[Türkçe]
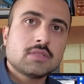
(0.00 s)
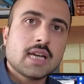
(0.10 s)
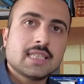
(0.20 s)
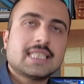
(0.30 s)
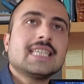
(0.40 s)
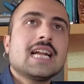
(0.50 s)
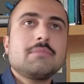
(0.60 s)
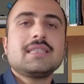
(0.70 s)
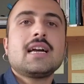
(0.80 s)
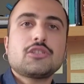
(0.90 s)
Yani genel
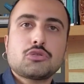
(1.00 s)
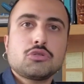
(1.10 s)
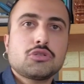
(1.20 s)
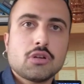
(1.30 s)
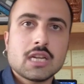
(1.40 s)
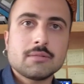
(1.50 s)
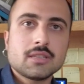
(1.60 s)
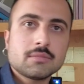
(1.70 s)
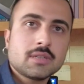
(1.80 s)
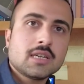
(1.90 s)
bir ders şunu
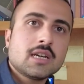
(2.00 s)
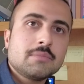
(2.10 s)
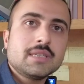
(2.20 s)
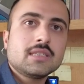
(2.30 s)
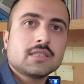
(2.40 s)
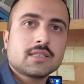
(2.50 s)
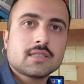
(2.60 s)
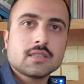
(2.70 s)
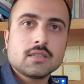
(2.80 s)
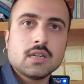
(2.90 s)
söyleyebilirim.
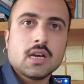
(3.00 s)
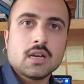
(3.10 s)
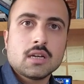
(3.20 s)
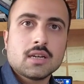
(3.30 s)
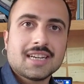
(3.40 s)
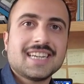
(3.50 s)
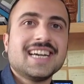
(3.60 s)
Birincisi çelik. çelik.